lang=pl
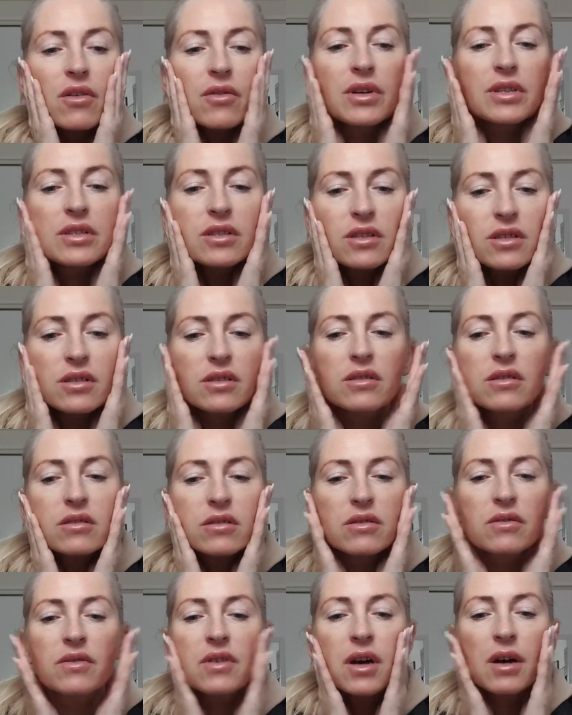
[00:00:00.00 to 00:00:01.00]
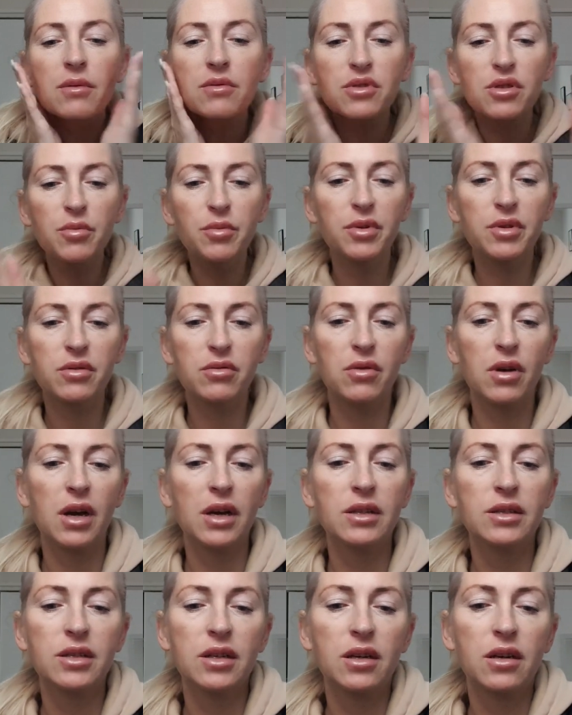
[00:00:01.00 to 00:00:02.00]
właśnie zastosowałam sobie,
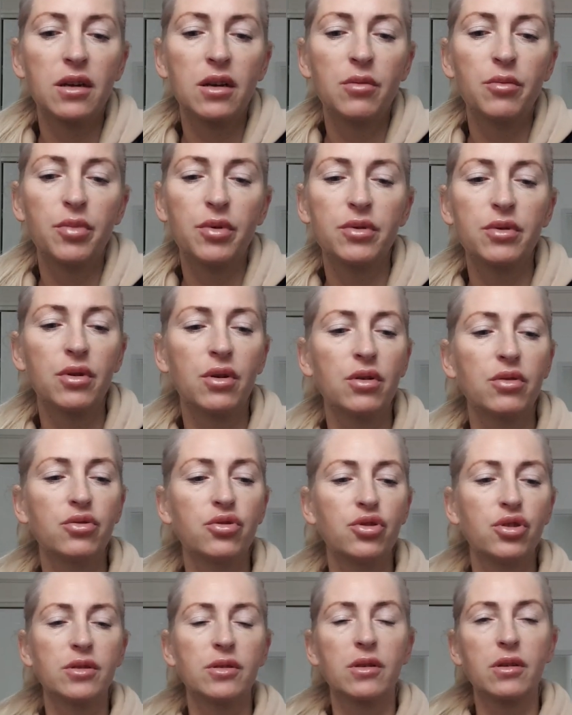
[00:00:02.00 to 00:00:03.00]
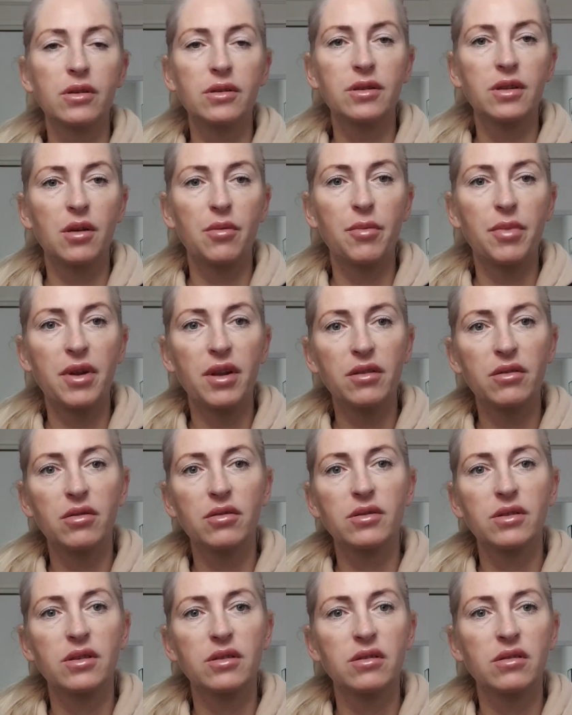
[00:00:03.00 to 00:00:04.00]
słuchajcie, krem pod oczy z Christian
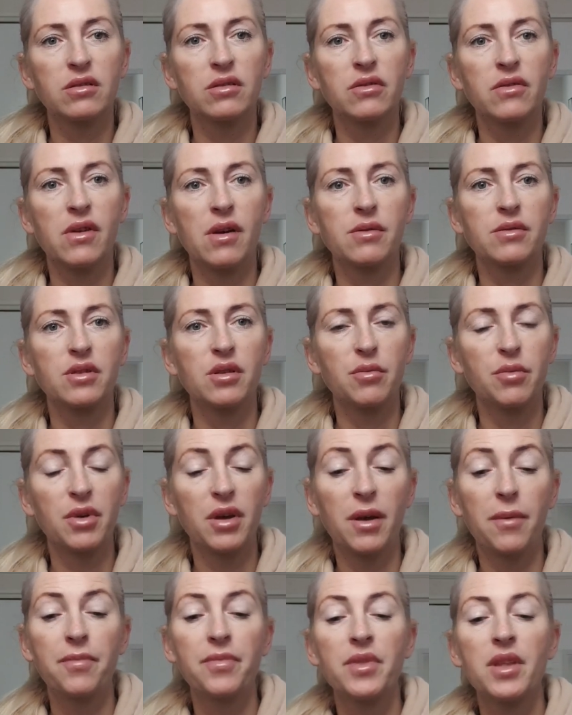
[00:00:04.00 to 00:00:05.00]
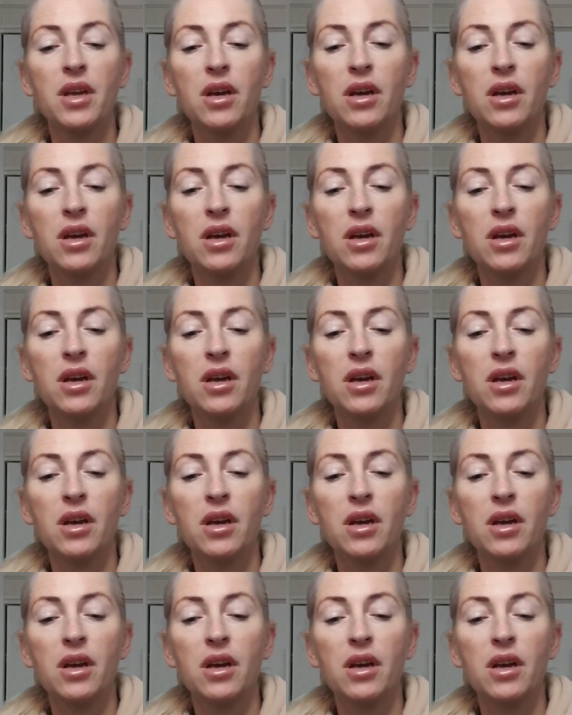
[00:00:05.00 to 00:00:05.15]
Breton, zastosowałam sobie